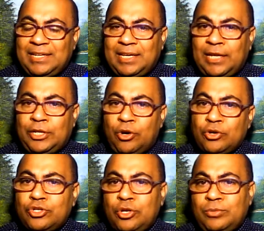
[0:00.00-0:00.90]

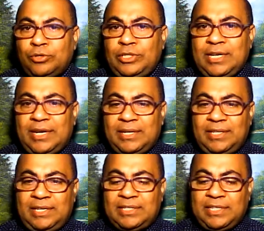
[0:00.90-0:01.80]
নারীদেরকে নরসম
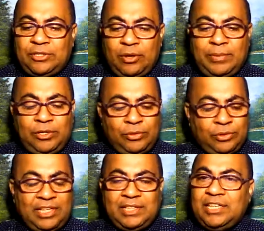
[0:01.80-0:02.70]
অধিকার দিয়েছে
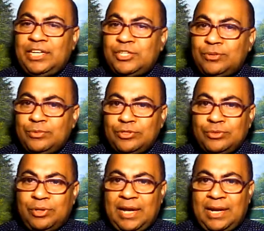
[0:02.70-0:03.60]
তবেই তো তেত্রিশ
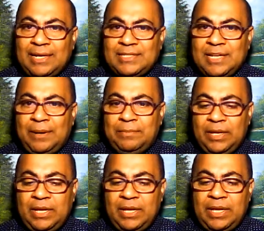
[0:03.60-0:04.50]
নম্বর সোরা আল
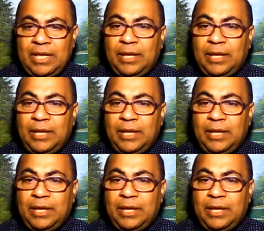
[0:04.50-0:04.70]
আহজাব